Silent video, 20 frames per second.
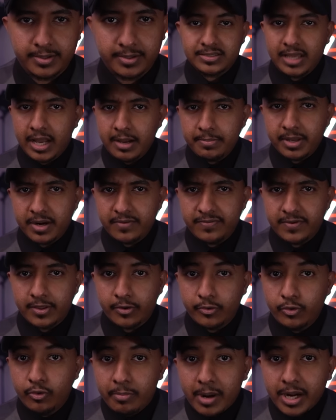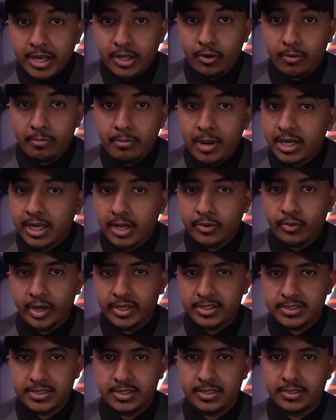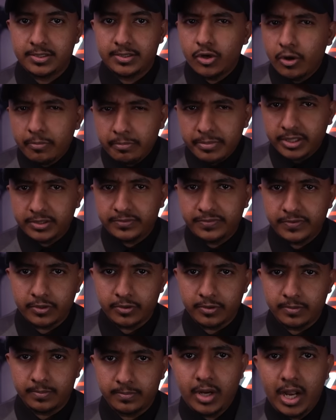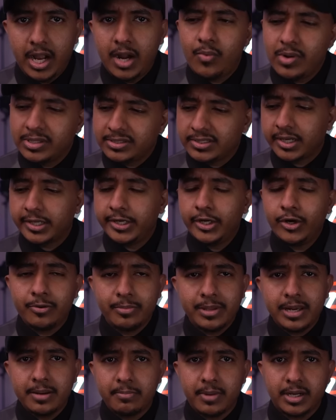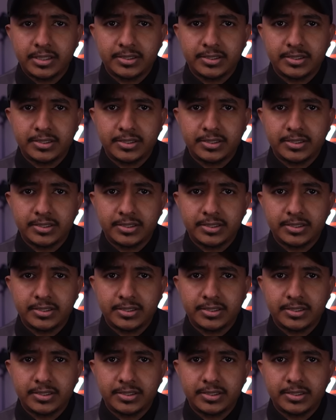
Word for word: اصحابي رفضوا لانه باقي العمال كانوا عايشين شلون بندفنهم حاولت اقنعهم لما